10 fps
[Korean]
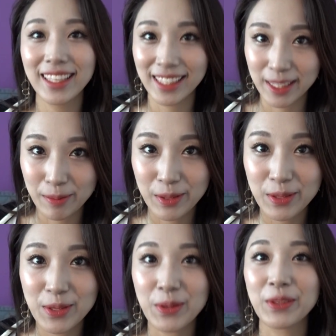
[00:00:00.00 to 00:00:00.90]

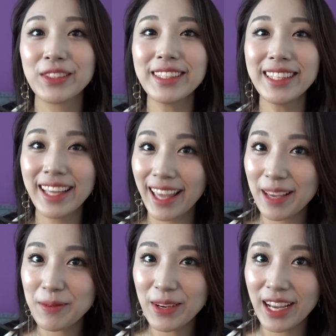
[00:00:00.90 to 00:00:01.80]
기분 좋은
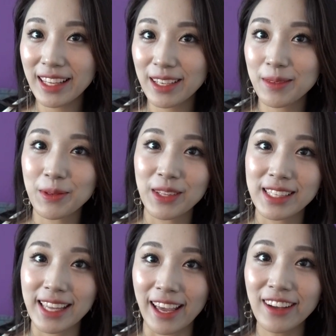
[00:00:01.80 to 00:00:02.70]
행복한 하루
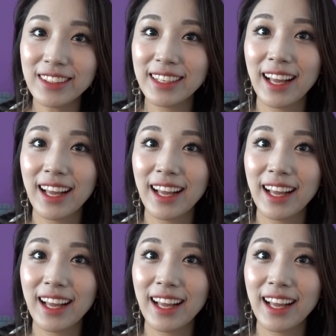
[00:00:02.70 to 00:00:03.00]
보내세요.